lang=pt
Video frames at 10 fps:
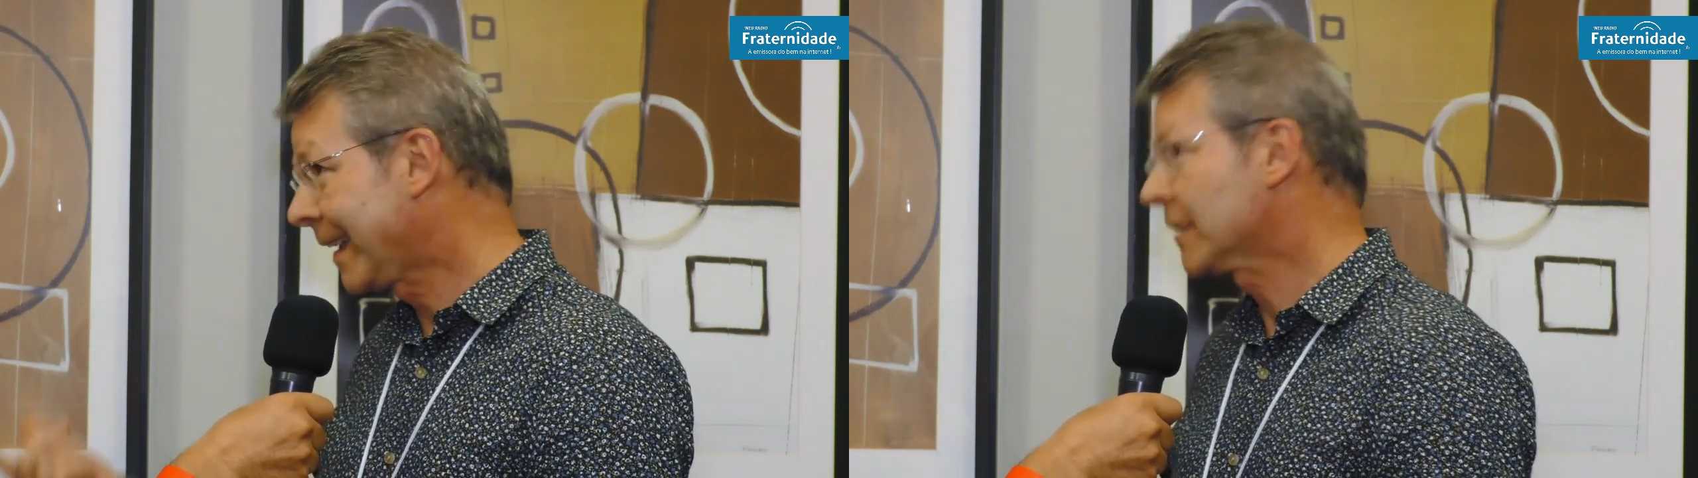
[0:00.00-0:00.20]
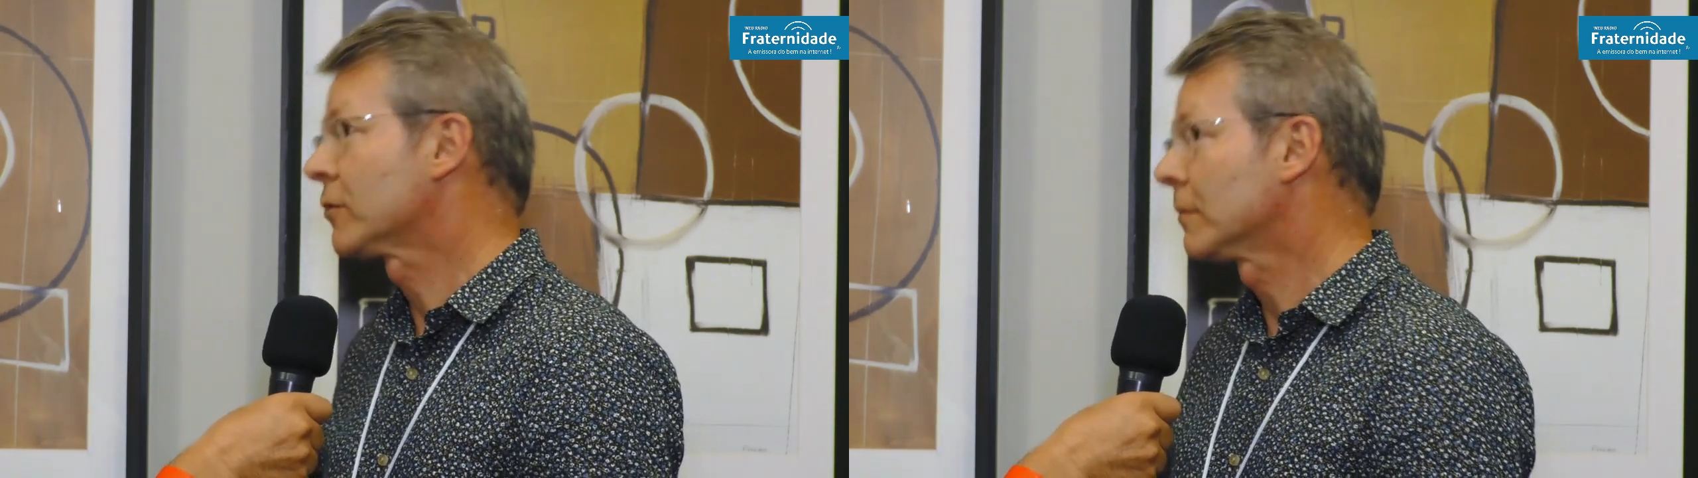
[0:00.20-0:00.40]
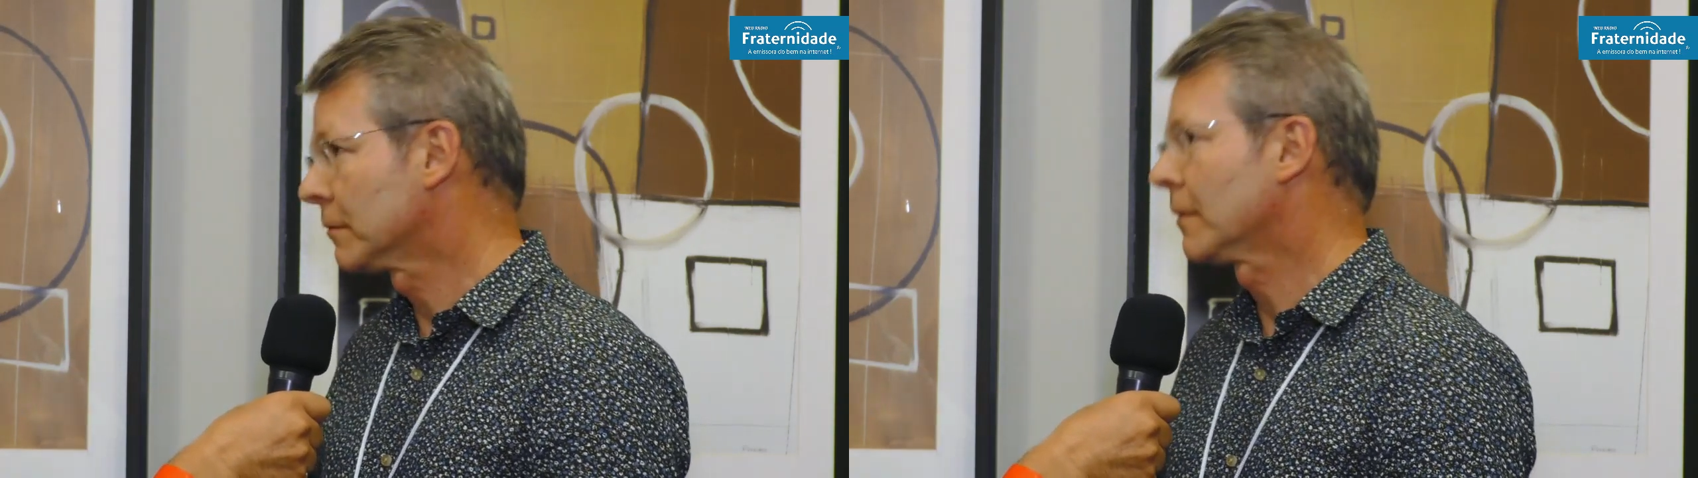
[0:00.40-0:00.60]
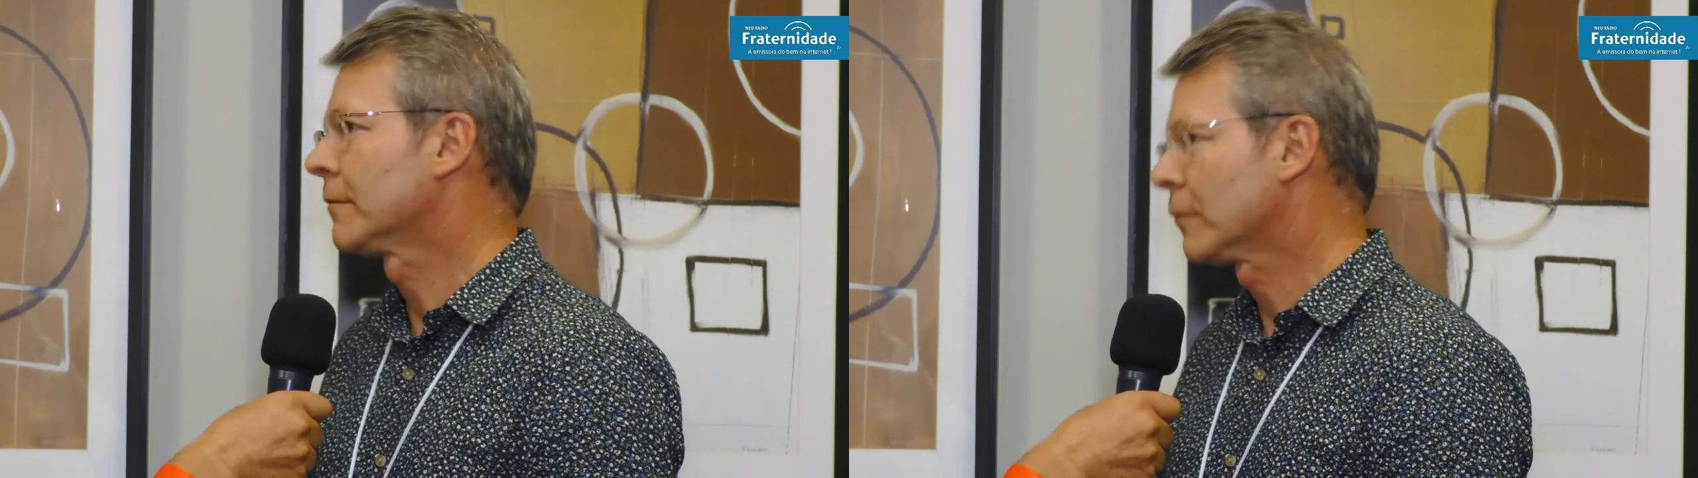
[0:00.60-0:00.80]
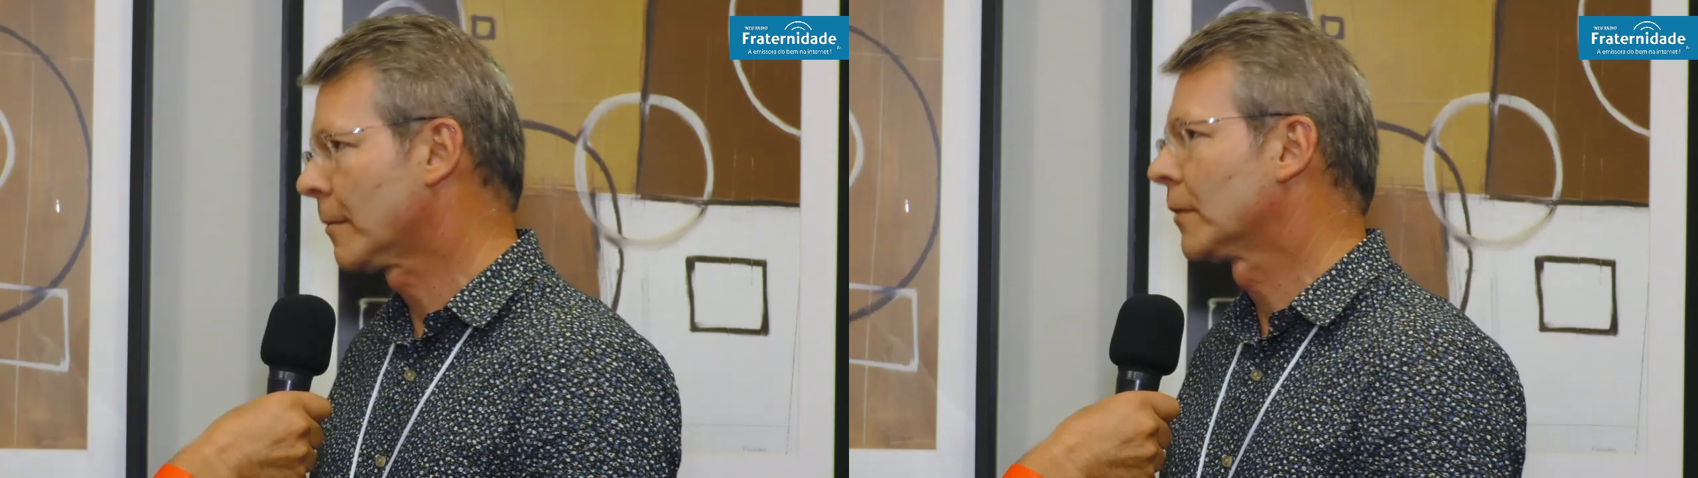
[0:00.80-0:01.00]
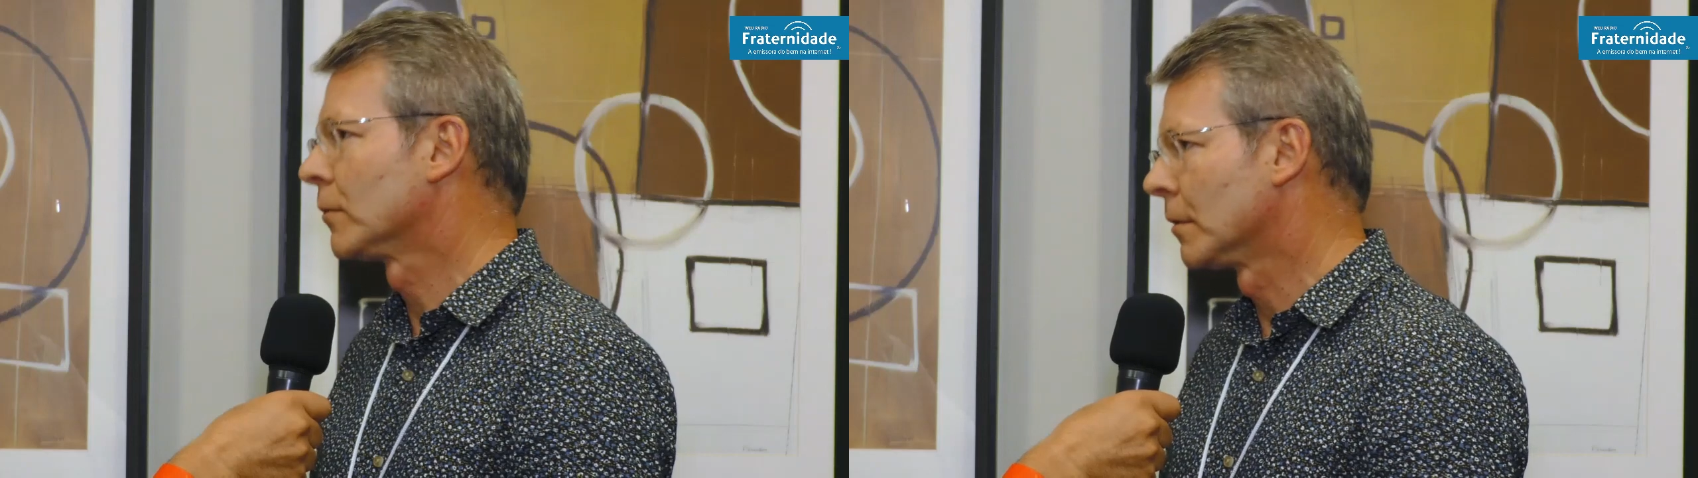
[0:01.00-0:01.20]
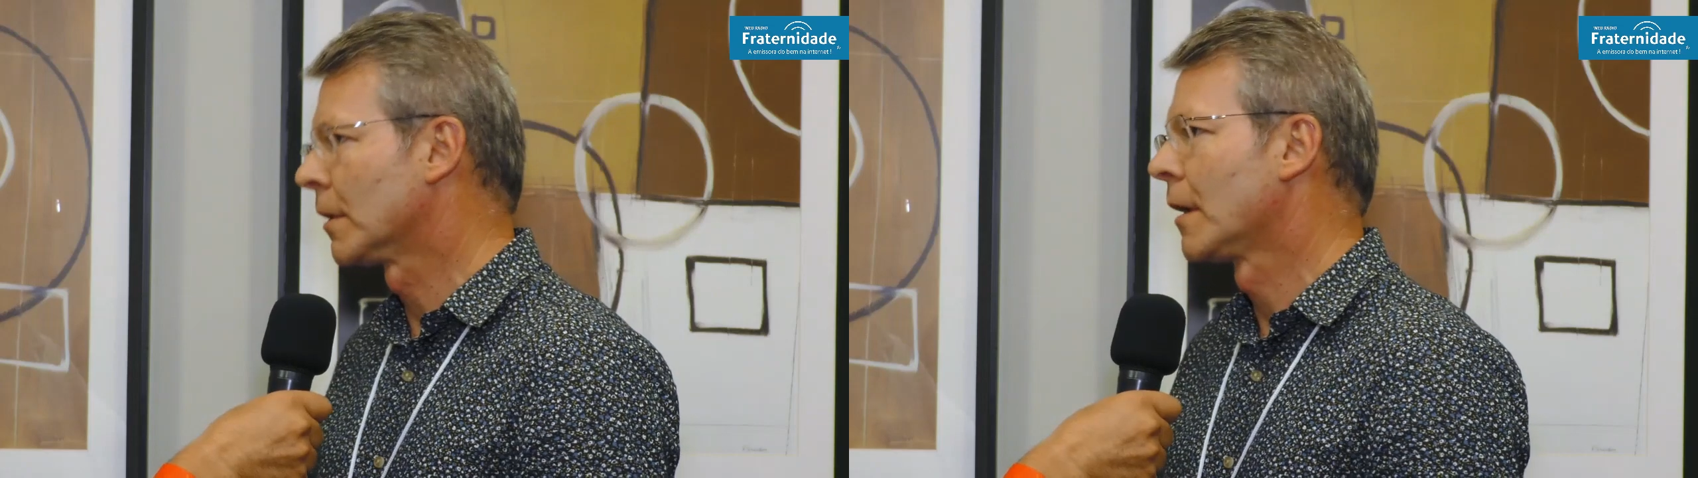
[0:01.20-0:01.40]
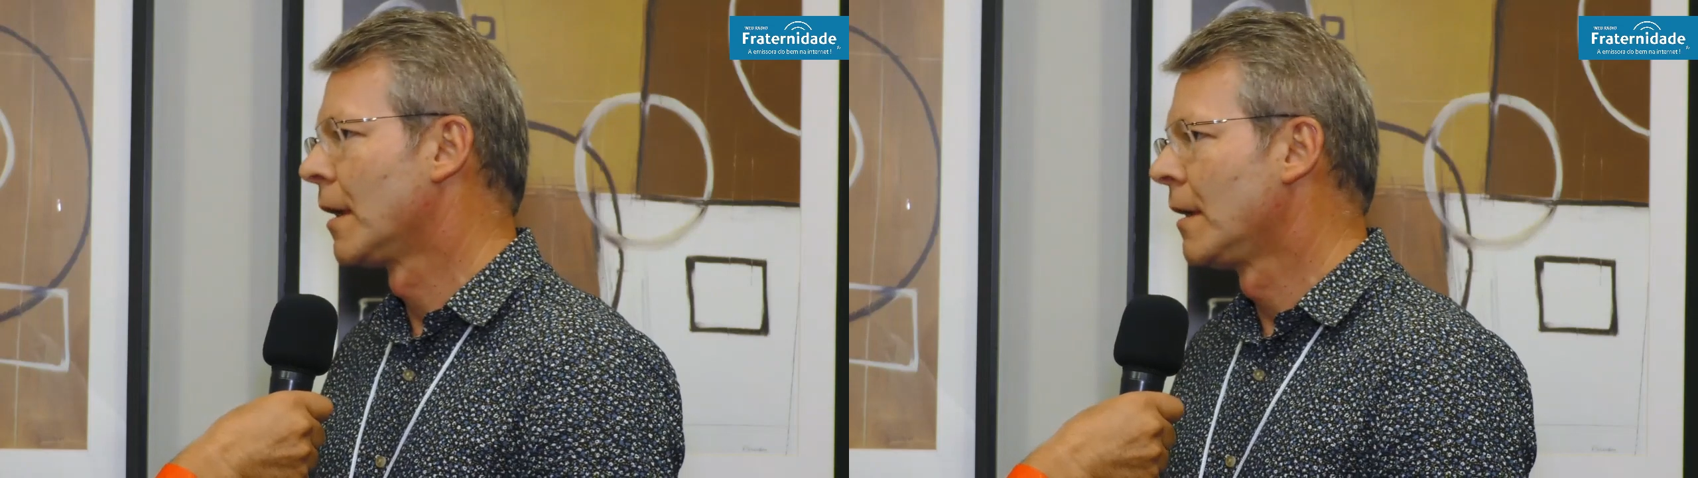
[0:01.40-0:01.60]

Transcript: artigo de reformador,